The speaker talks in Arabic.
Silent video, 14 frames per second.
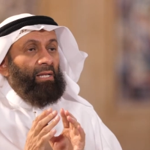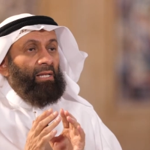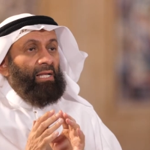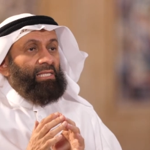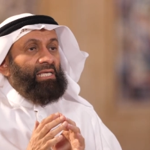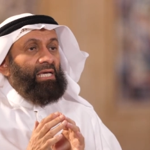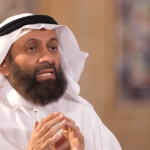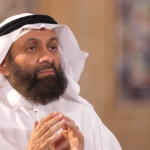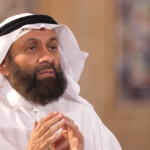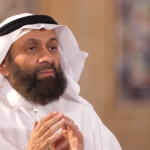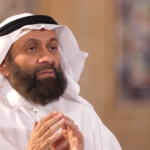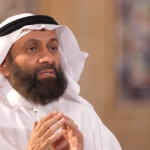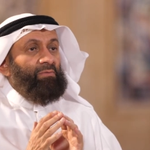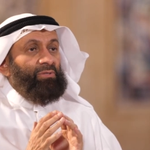لا تكلم
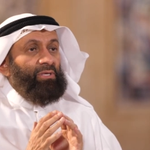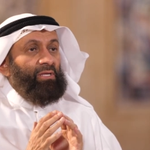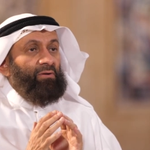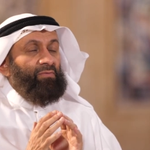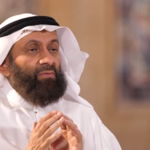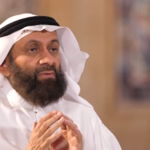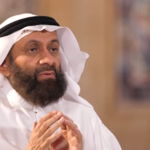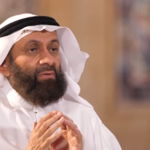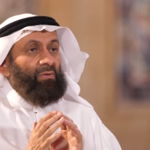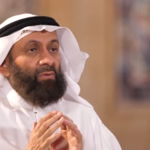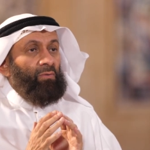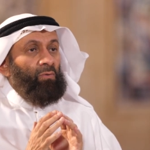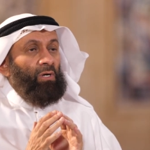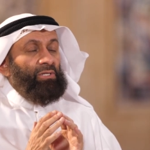البنت بالتلفون
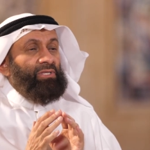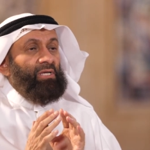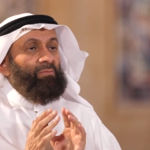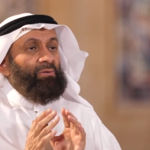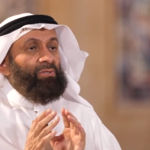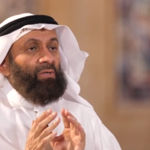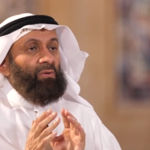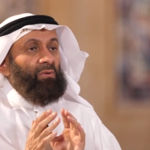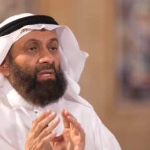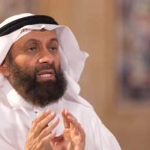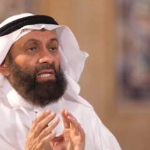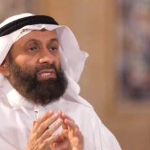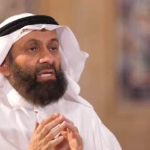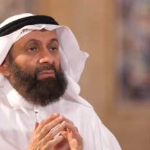وحتى البنت نقول لها
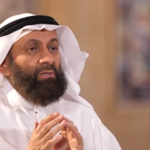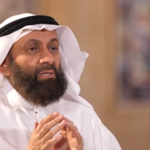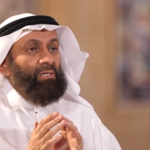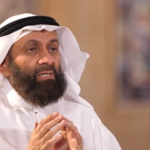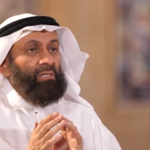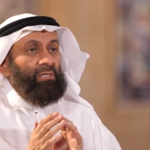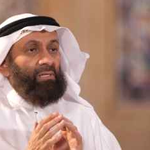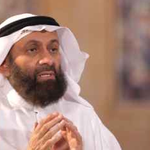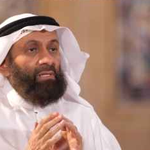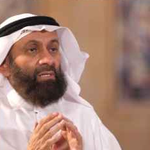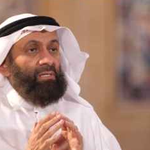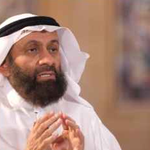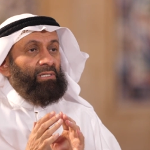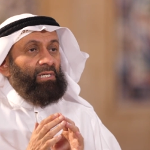لا تكلمين
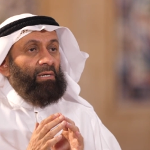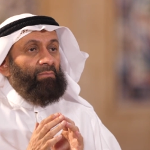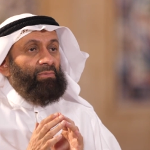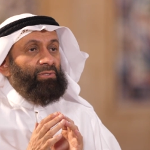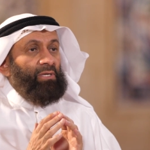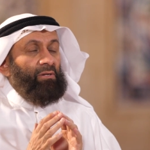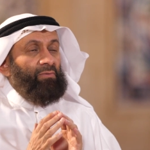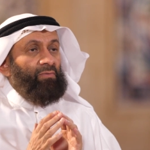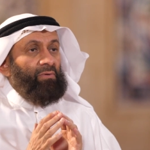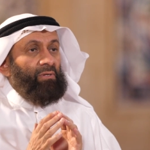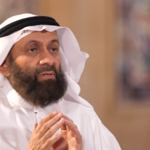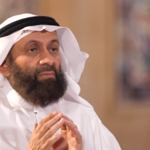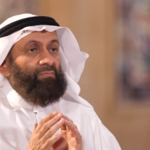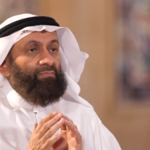الشاب
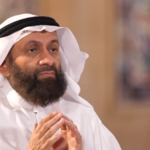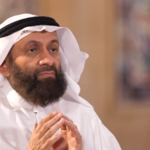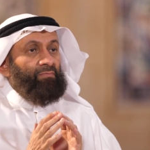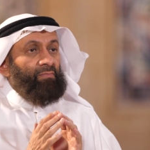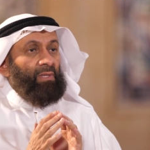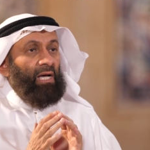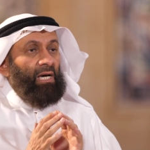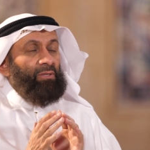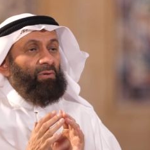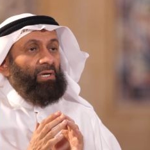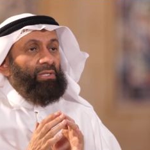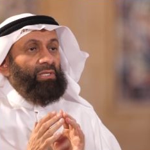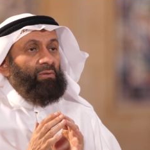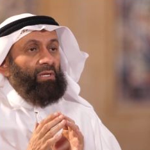بالتلفون هذا
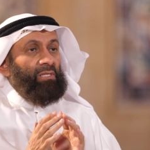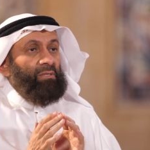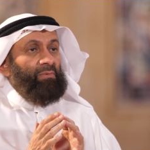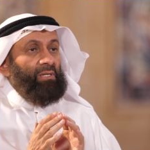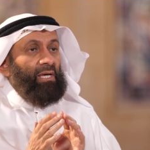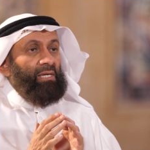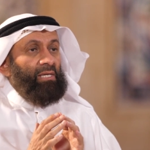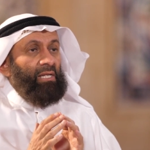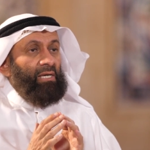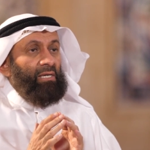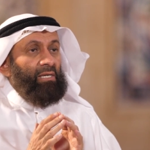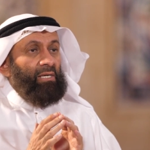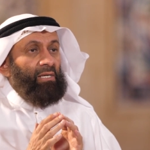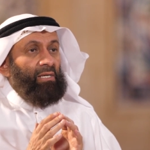يؤدي والعياذ بالله
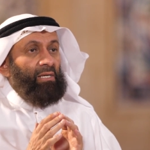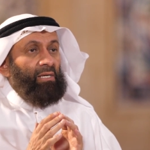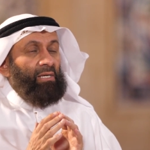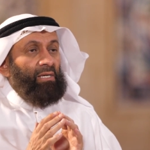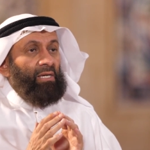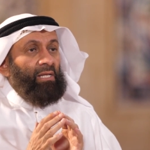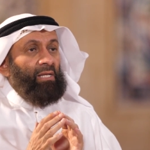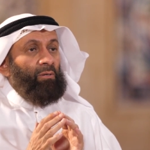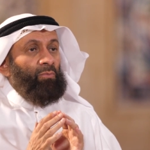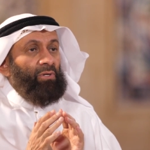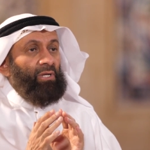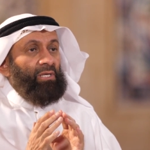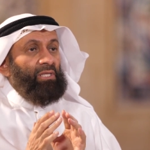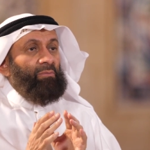الى الى
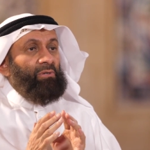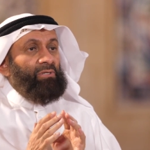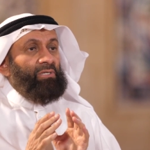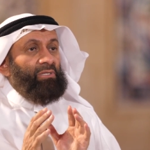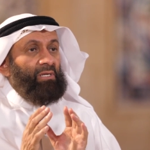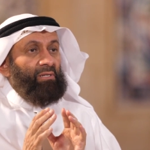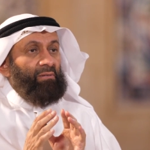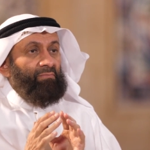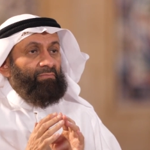امور عظيمه جدا